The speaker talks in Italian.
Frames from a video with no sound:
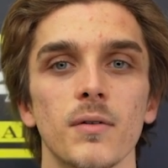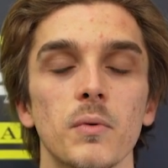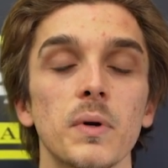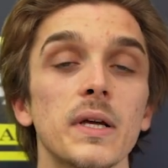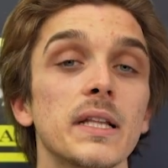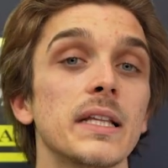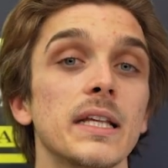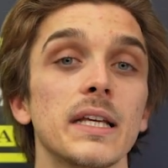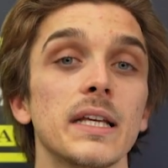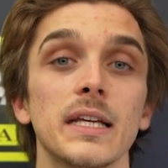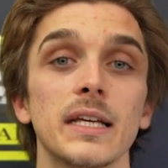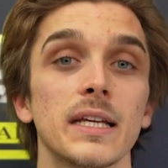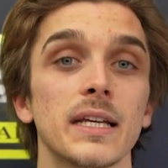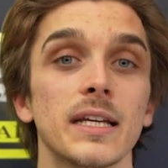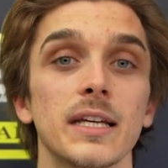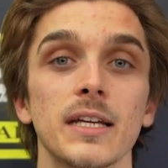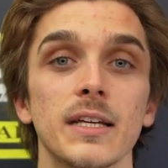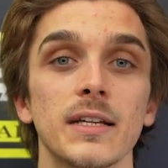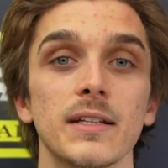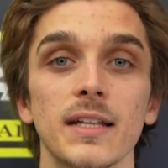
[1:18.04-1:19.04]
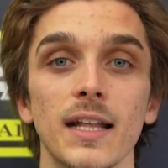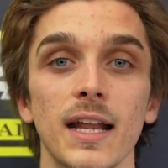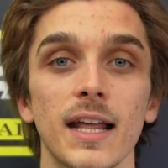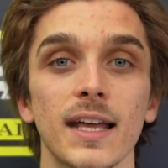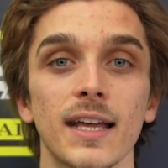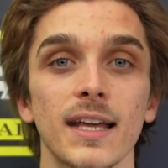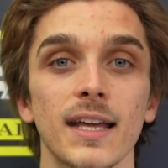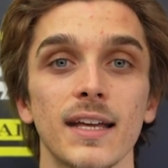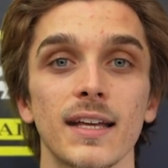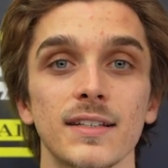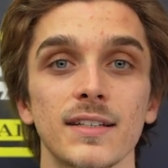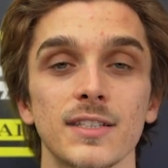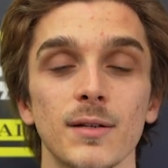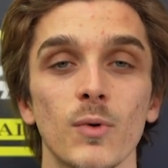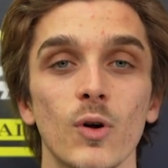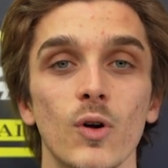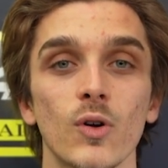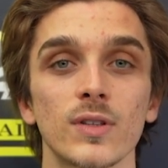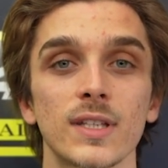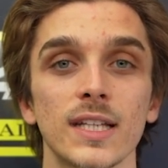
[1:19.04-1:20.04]
quindi direi che
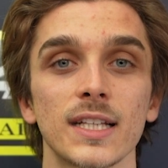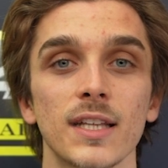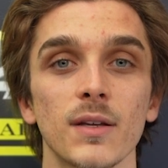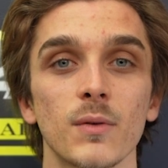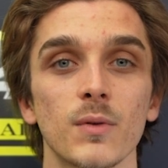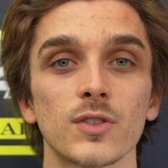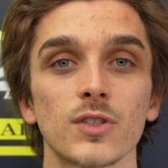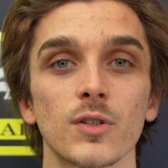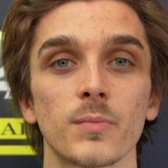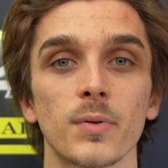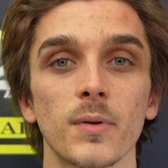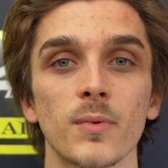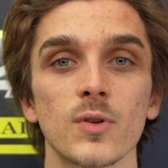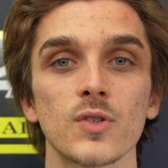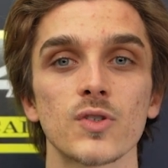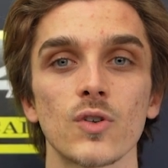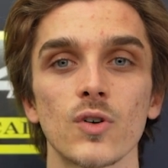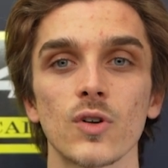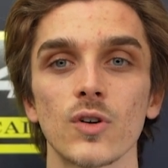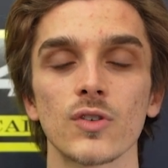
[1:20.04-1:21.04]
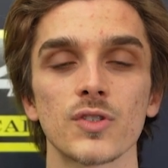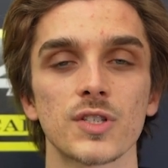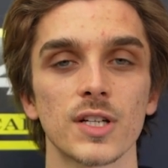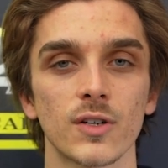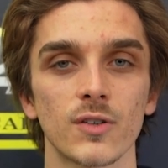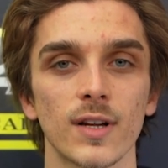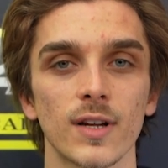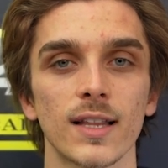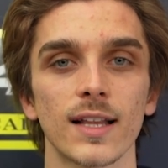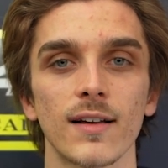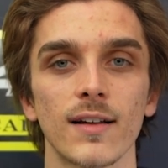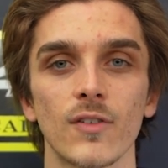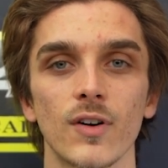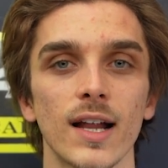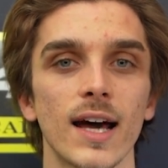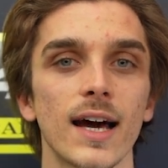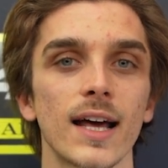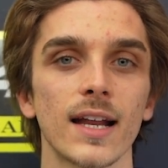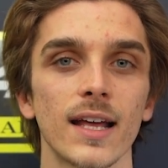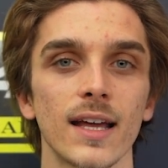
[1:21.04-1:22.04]
siamo contenti di questo primo giorno, c'è ancora da
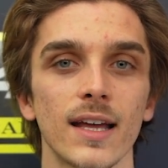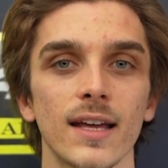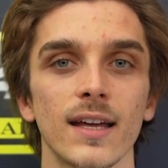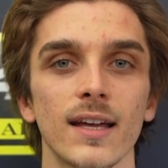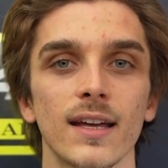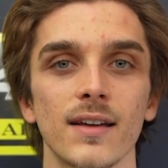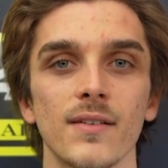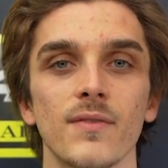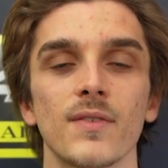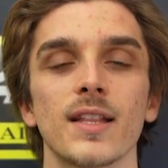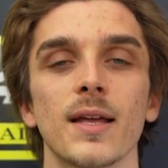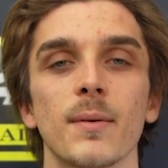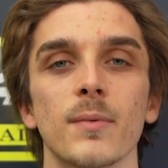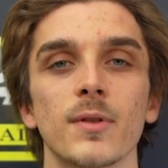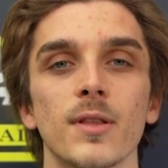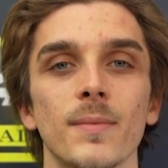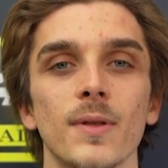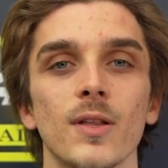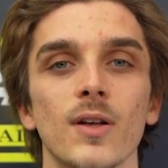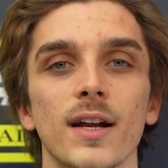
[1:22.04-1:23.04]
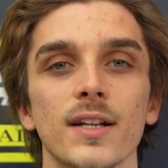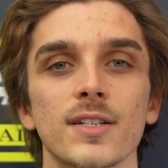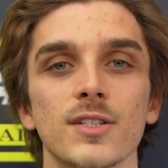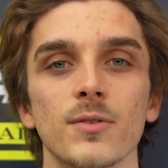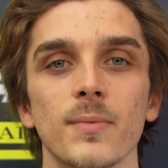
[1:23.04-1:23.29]
lavorare e vediamo di migliorarci